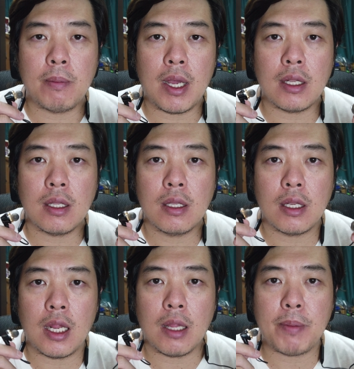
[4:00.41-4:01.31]
สามารถ
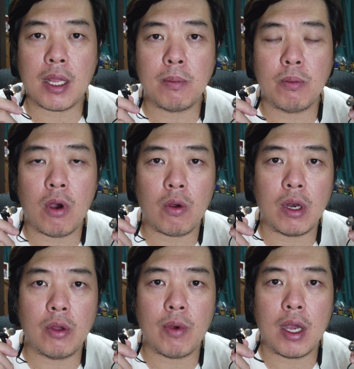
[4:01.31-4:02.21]
ในสเปคบอก
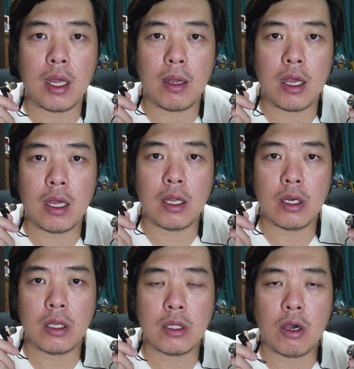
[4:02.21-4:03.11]
เลยว่า
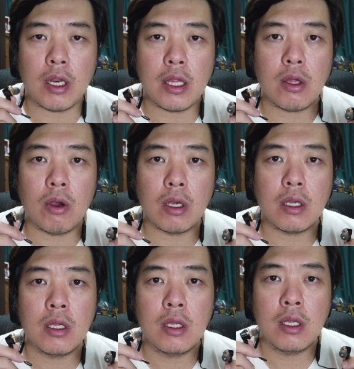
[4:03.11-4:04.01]
ต่อได้
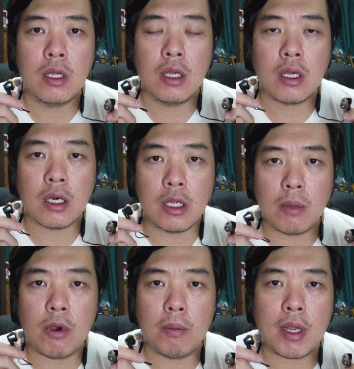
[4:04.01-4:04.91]
2เครื่อง
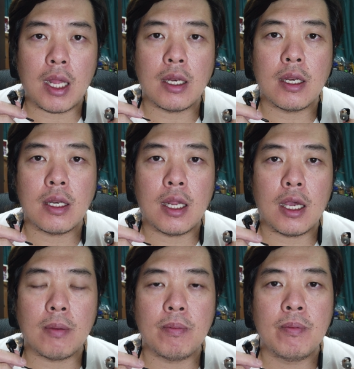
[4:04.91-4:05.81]
พร้อม กันนะ
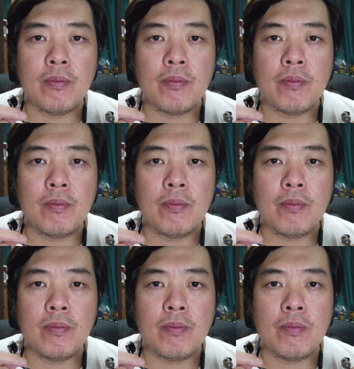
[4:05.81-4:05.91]
ครับ